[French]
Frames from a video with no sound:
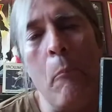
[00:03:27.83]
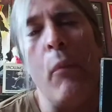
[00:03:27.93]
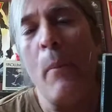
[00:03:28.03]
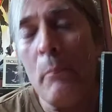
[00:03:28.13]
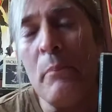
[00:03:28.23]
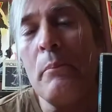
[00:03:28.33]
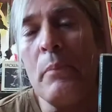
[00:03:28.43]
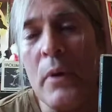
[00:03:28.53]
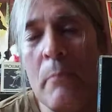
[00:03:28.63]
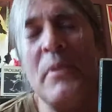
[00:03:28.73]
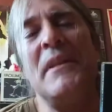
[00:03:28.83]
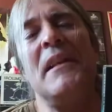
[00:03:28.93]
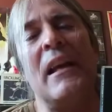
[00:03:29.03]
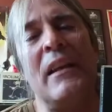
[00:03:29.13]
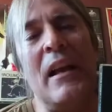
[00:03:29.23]
pop
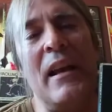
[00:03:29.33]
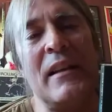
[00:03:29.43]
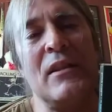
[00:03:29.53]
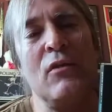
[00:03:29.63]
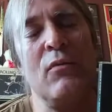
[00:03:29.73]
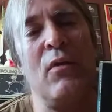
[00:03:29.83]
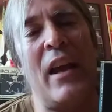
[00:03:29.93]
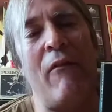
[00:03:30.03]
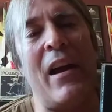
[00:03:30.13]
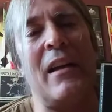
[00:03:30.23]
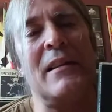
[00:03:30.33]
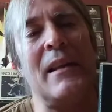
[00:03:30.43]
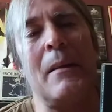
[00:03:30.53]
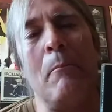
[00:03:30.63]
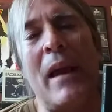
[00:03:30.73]
psychédélique, si vous voulez, avec
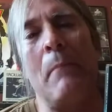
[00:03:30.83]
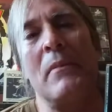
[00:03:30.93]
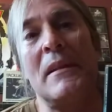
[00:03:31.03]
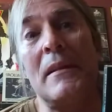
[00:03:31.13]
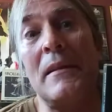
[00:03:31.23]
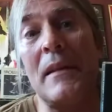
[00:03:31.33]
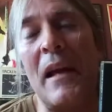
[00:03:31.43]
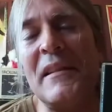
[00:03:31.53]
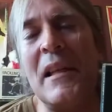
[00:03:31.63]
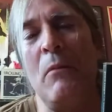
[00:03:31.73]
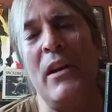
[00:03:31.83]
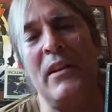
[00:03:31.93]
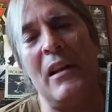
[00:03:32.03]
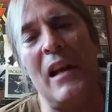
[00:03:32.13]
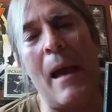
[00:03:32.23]
cette même
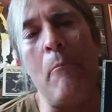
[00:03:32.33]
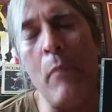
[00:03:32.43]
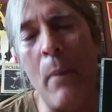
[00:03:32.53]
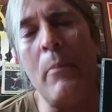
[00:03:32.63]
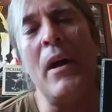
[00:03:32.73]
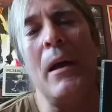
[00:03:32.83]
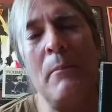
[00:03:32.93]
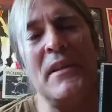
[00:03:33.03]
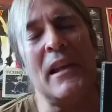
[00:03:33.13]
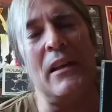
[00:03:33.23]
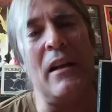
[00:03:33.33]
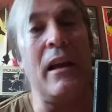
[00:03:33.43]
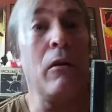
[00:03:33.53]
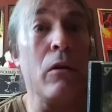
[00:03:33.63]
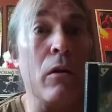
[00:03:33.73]
sensibilité de la pop
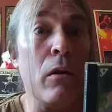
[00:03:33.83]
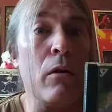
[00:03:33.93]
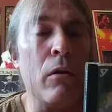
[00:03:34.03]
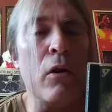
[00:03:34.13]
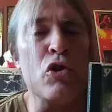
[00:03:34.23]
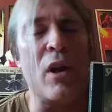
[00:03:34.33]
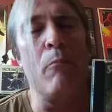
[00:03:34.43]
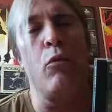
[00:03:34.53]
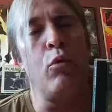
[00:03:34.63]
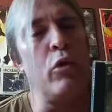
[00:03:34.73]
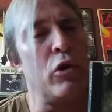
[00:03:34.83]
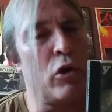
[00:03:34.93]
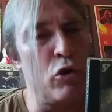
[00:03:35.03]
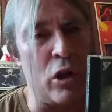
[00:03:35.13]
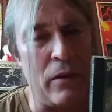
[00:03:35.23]
psychédélique que j'aime beaucoup,
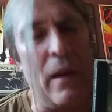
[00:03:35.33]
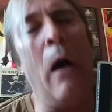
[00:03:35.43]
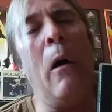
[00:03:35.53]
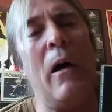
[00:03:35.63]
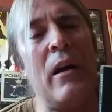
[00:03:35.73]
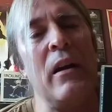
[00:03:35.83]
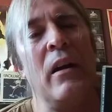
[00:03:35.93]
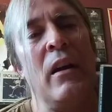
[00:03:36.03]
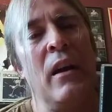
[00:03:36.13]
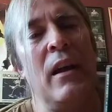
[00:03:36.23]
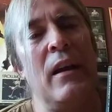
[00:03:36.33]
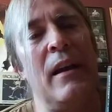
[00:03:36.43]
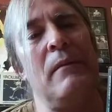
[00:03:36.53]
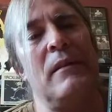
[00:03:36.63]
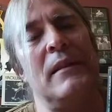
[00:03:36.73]
que, j'adore.
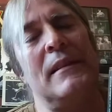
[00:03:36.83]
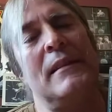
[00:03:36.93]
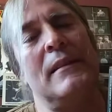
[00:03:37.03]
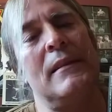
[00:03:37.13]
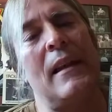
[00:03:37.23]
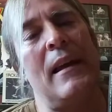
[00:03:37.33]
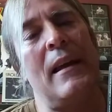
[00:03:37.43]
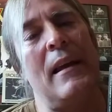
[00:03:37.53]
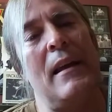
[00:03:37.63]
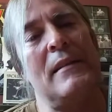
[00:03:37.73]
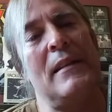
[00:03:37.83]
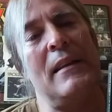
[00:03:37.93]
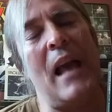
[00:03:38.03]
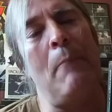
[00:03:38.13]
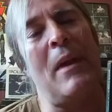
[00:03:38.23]
Et
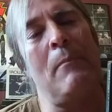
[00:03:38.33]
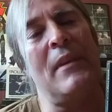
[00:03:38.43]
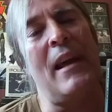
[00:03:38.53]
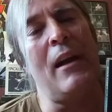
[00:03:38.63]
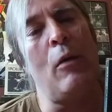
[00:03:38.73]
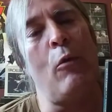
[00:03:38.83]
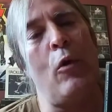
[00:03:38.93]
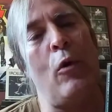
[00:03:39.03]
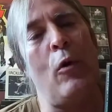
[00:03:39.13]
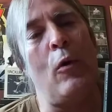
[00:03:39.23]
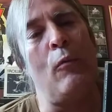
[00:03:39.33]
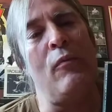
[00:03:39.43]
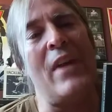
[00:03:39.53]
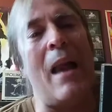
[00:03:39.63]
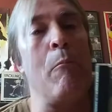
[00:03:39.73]
c'est en même temps comme
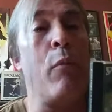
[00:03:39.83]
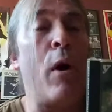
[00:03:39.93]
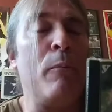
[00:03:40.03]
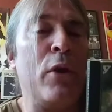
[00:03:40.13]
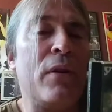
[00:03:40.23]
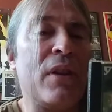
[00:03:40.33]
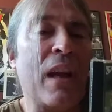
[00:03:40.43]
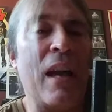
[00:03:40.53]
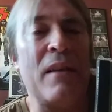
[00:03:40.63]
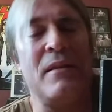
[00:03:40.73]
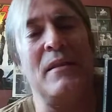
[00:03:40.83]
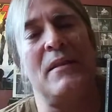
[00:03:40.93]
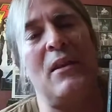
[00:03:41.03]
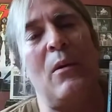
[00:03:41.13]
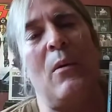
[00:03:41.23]
un album de
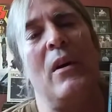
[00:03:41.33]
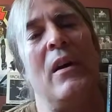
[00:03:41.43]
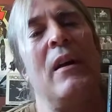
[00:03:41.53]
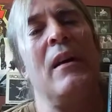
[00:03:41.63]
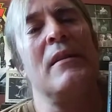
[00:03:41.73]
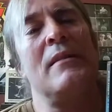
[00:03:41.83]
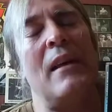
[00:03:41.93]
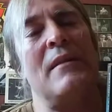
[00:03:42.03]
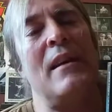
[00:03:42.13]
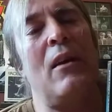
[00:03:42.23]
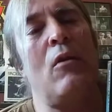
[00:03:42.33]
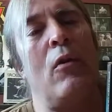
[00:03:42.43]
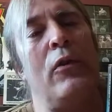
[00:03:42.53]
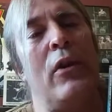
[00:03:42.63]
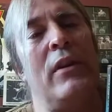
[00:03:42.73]
transition. C'est-à-dire
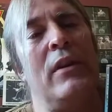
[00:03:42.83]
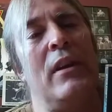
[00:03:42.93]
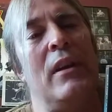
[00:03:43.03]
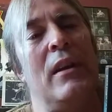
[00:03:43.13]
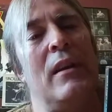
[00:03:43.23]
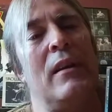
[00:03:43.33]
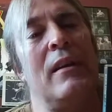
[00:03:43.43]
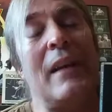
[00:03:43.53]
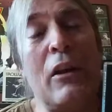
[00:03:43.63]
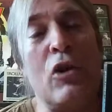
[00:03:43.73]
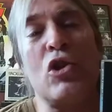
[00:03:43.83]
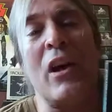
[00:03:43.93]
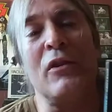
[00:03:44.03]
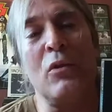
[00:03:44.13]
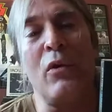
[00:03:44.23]
qu'on a des, quelques
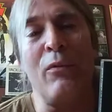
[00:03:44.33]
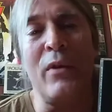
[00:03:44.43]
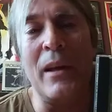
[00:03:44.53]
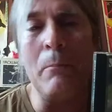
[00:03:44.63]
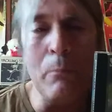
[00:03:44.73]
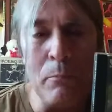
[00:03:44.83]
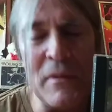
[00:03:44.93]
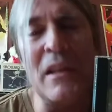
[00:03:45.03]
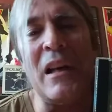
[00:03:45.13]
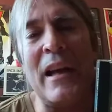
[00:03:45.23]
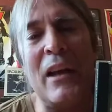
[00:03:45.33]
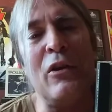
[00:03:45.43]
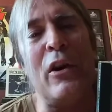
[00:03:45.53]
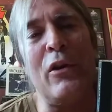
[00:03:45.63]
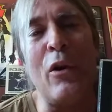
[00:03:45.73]
chansons qui font des petits clins
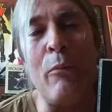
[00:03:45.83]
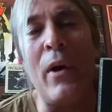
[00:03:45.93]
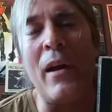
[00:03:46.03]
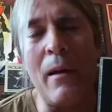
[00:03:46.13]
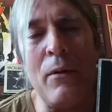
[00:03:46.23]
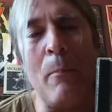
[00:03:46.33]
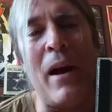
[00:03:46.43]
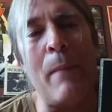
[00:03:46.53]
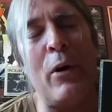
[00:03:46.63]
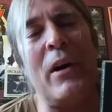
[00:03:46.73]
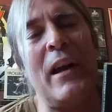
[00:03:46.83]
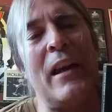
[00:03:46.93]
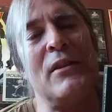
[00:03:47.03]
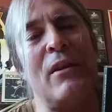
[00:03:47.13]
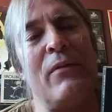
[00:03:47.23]
d'œil un peu de Piper The
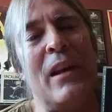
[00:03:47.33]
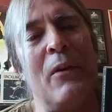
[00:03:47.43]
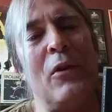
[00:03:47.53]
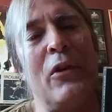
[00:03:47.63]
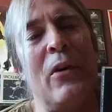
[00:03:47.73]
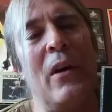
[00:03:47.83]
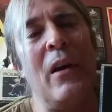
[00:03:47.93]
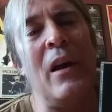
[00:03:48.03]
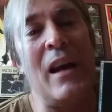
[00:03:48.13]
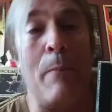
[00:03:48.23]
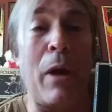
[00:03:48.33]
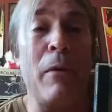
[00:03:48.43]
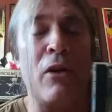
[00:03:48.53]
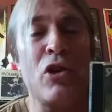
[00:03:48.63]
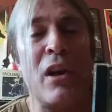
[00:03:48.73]
Gates of Dawn. On a la
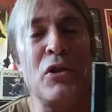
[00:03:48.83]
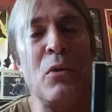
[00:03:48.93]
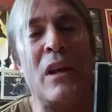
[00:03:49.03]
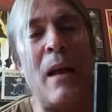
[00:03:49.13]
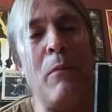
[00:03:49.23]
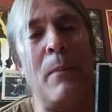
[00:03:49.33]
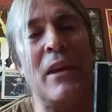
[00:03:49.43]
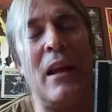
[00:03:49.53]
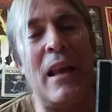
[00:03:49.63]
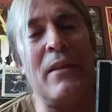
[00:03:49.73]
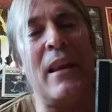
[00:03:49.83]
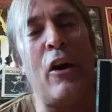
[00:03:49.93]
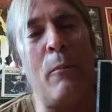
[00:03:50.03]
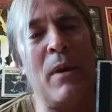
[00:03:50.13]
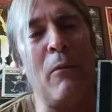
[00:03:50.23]
première chanson de l'album qui est Let
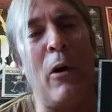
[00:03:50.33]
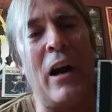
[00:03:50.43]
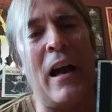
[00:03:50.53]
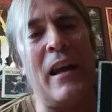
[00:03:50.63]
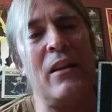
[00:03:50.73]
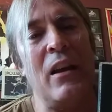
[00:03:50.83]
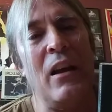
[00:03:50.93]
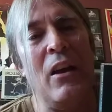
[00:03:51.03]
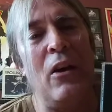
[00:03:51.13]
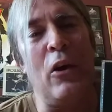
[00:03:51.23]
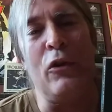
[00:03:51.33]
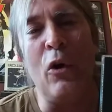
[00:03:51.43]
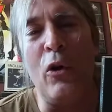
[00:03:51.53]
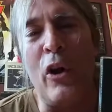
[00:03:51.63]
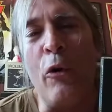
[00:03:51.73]
There Be More Light, euh,
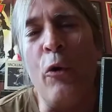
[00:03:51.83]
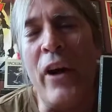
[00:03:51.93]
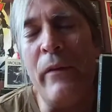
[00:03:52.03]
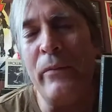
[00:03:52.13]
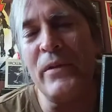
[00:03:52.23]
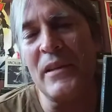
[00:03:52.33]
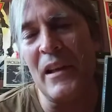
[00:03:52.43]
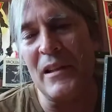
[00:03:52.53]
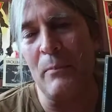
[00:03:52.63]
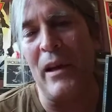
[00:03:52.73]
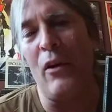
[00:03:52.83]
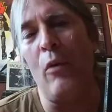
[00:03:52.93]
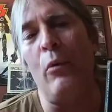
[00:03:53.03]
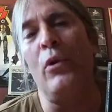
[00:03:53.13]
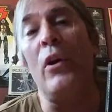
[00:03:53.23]
dont le riff s'inspire
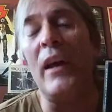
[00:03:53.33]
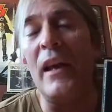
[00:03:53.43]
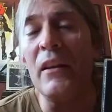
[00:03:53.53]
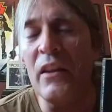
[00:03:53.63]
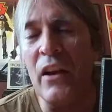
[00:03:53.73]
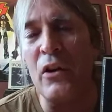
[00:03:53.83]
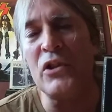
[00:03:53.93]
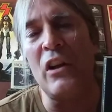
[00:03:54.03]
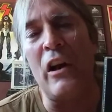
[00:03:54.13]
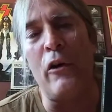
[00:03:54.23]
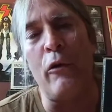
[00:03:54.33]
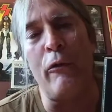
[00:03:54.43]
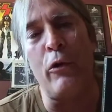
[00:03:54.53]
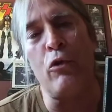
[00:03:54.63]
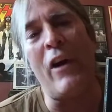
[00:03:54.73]
un peu de Interstellar
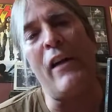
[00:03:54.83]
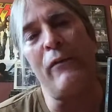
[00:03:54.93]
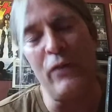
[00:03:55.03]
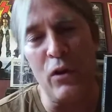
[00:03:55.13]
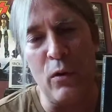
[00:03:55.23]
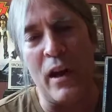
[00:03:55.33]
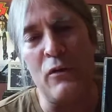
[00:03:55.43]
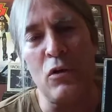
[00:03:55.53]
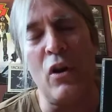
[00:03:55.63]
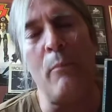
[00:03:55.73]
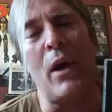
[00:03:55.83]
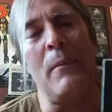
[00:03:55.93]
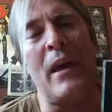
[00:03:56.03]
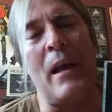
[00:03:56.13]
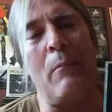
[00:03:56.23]
Overdrive figurant sur le
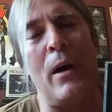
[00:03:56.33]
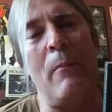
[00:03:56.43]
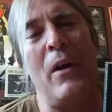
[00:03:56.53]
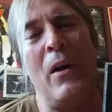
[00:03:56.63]
premier album.